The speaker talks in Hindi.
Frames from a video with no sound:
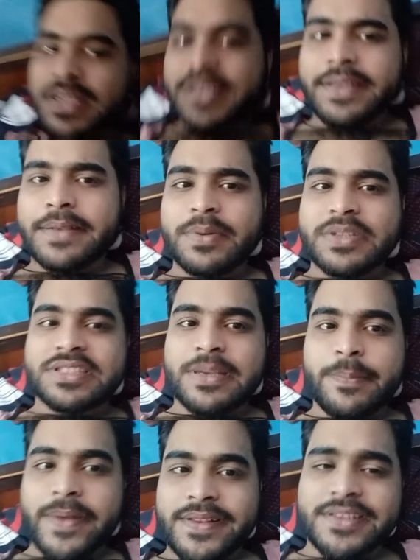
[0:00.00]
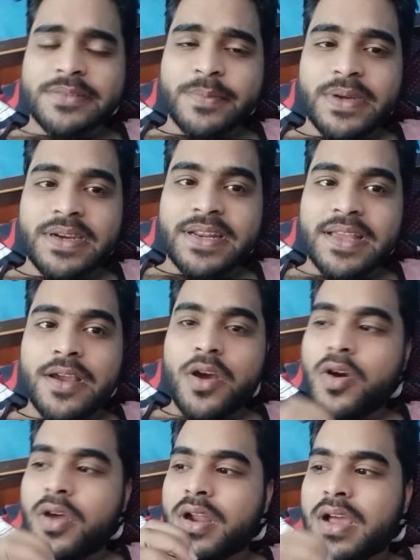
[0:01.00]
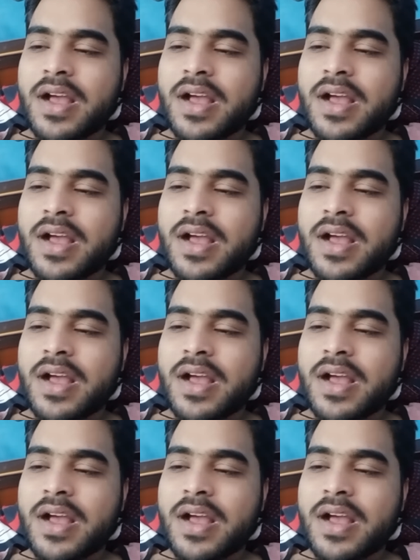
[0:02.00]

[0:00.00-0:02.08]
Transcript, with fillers: एक बज के पैंतीस मिनट है और